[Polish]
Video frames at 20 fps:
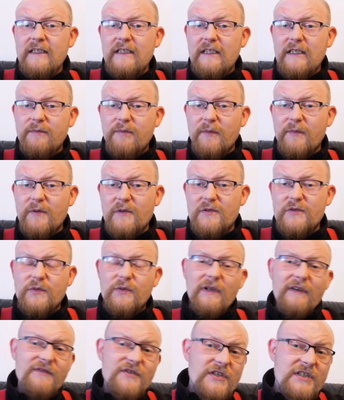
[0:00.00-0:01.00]
i po prostu
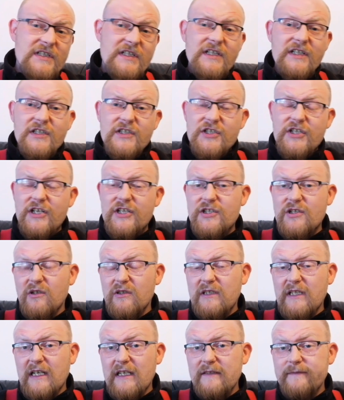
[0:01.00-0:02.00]
na wszystkich drzesz
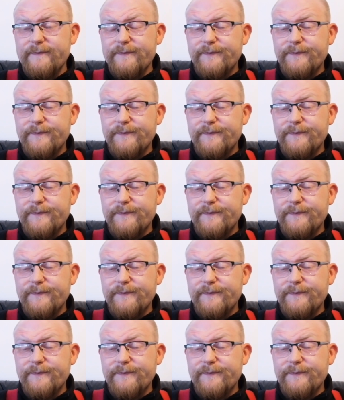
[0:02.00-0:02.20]
kota.